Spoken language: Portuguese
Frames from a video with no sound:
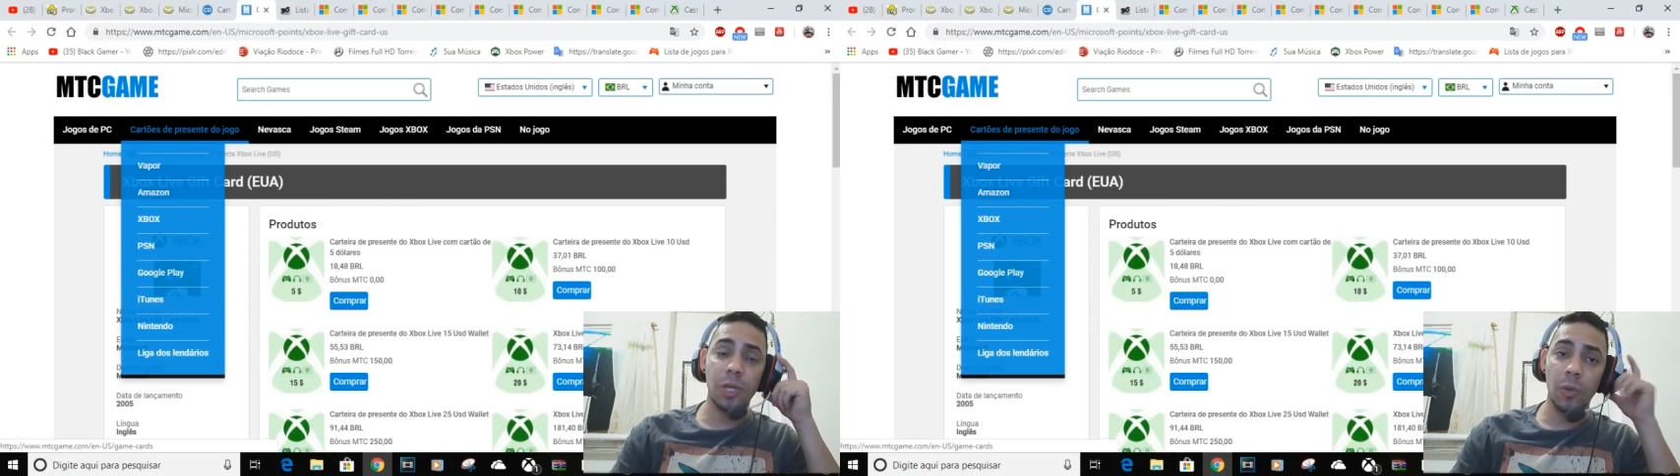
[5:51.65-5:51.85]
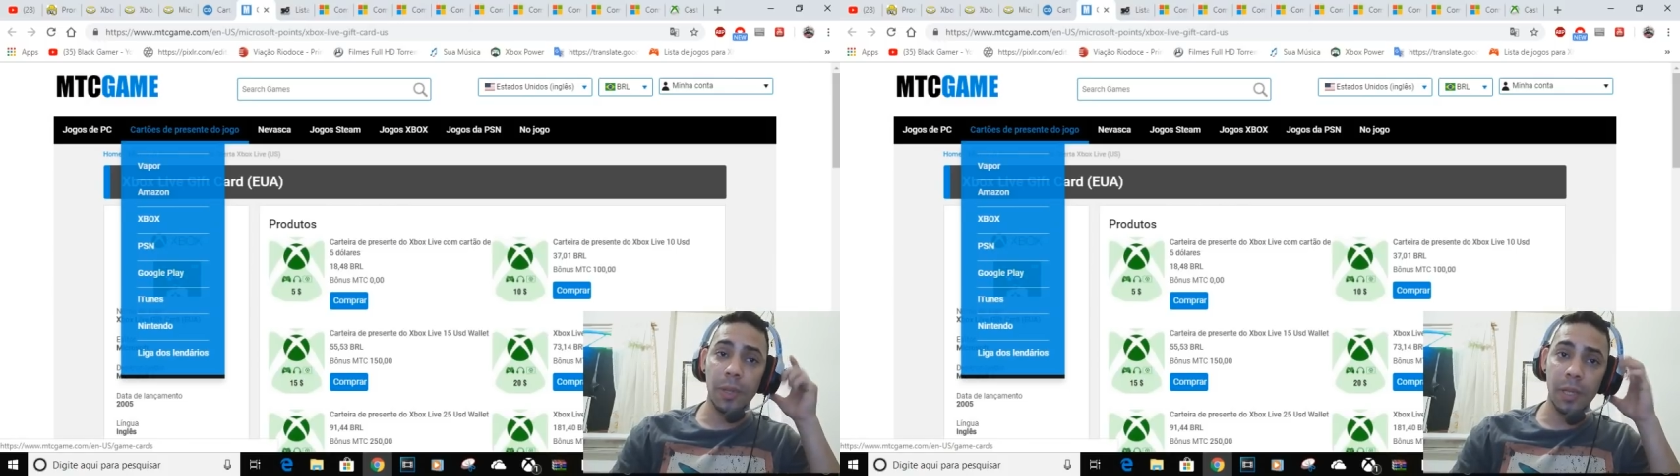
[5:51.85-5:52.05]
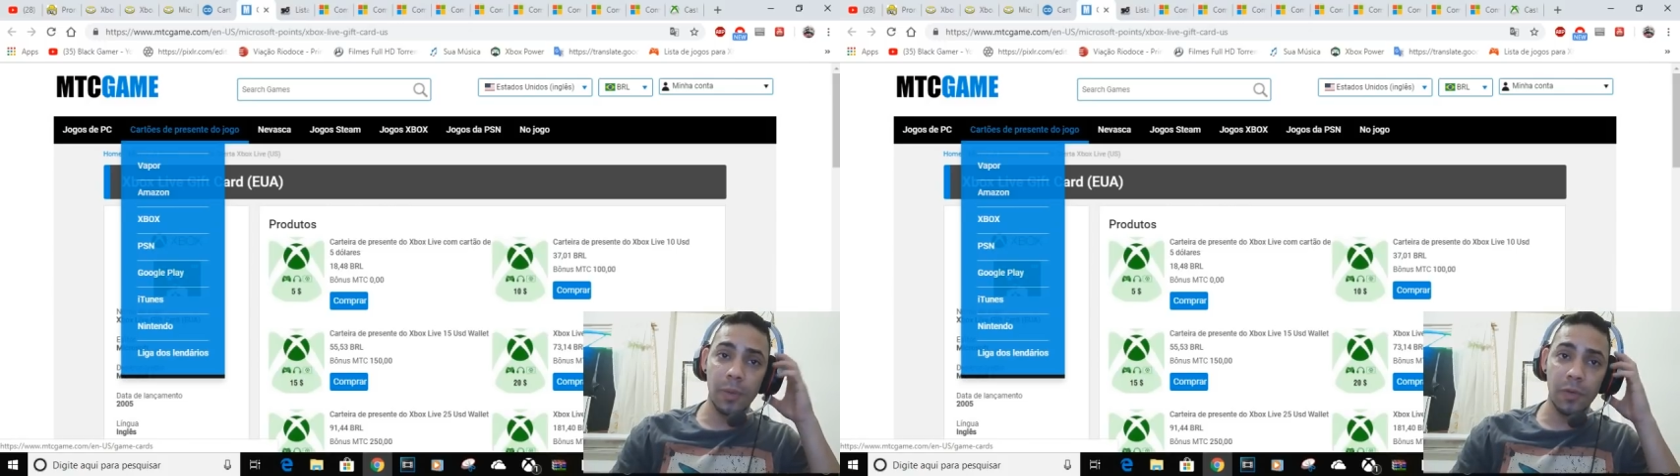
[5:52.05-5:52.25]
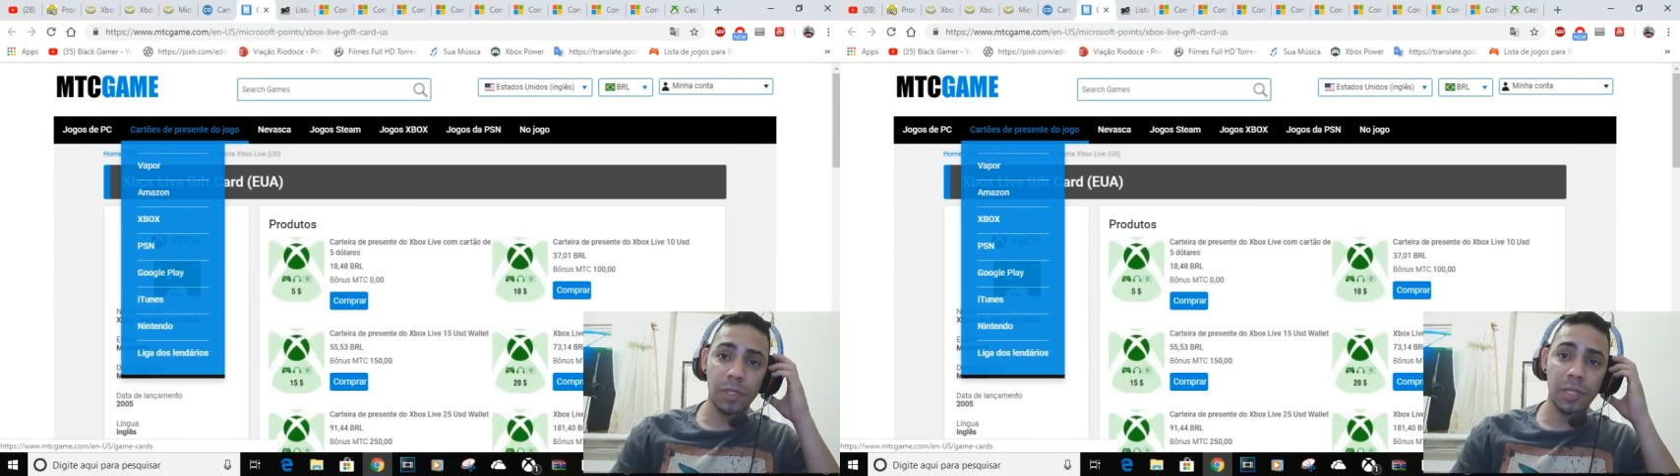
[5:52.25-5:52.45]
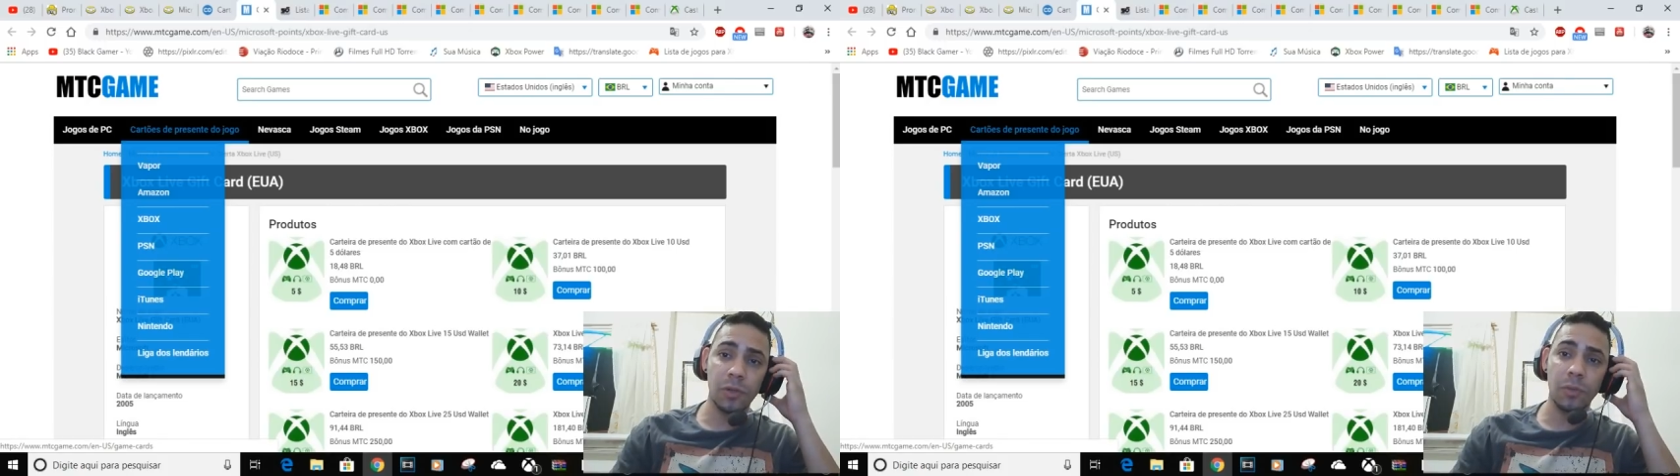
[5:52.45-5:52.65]
recomendei para
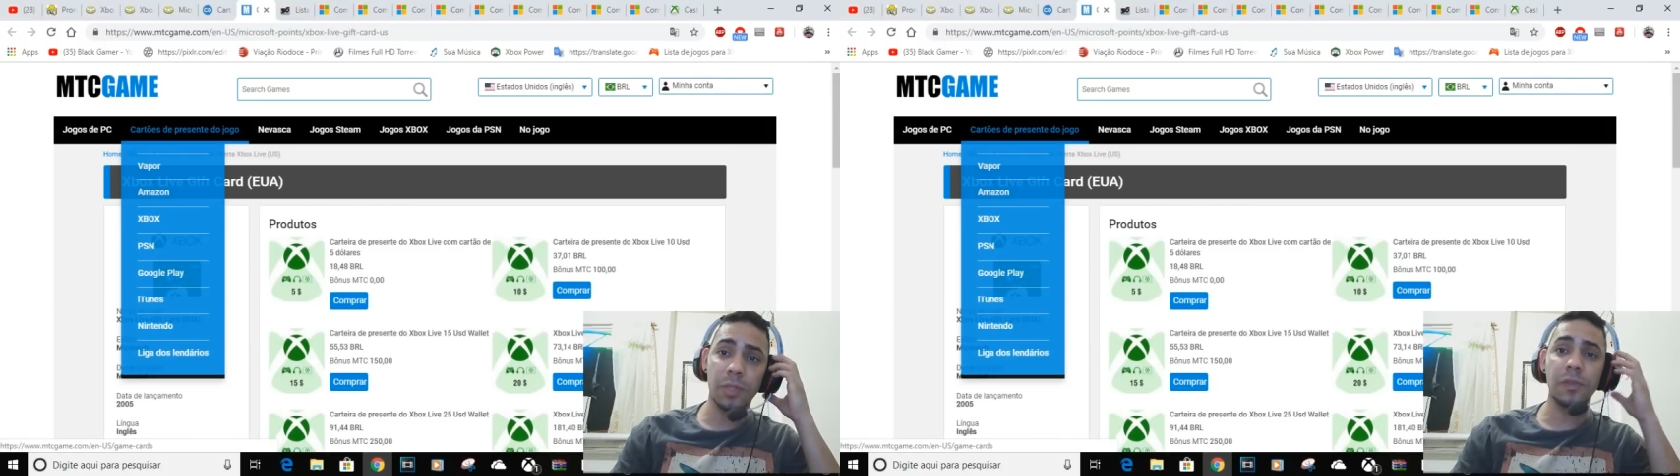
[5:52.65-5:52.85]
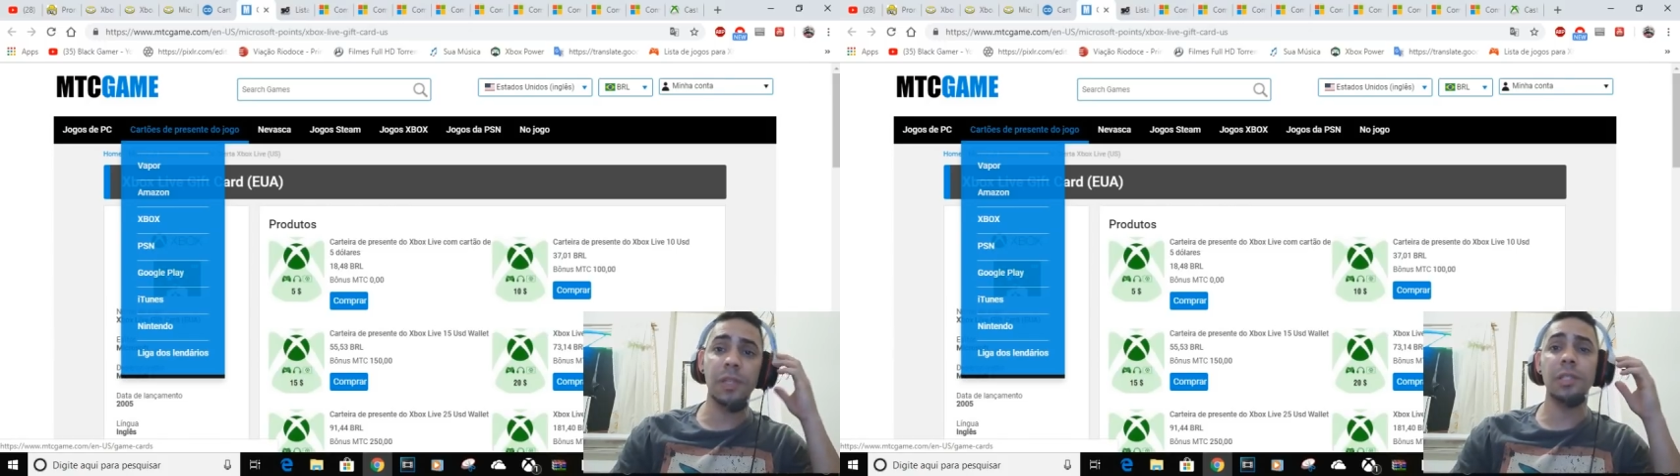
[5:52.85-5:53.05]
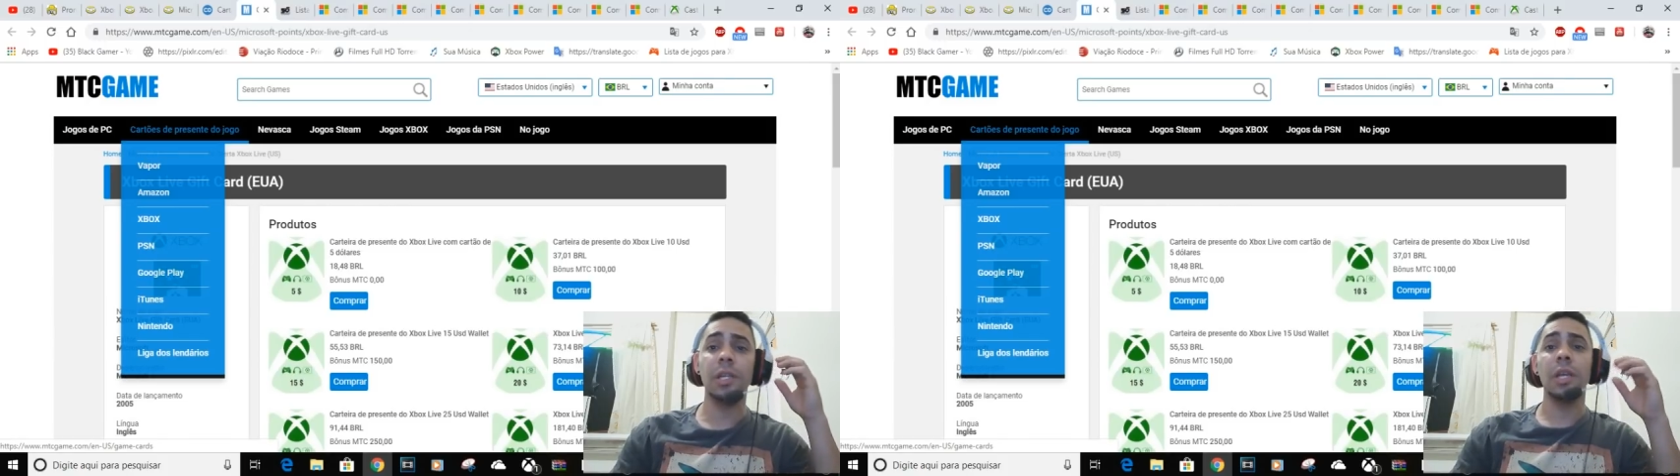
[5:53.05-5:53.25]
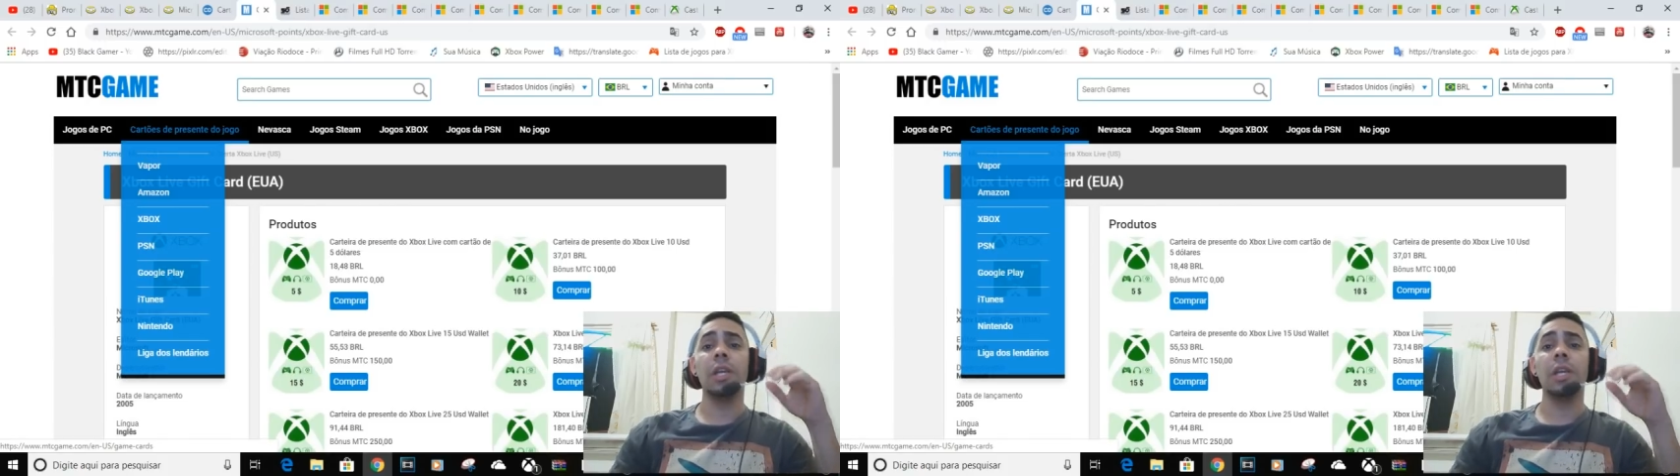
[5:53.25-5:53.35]
vocês algumas vezes,